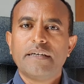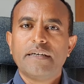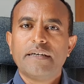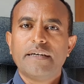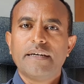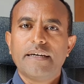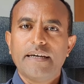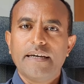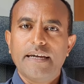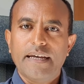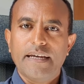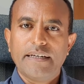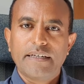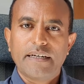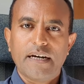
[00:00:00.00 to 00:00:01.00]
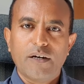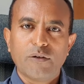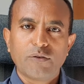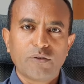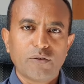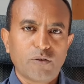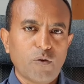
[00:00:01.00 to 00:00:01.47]
et comment
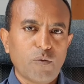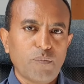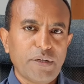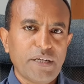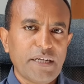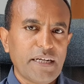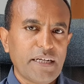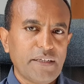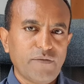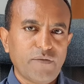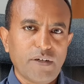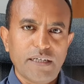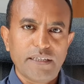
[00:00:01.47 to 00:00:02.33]
comparer et valider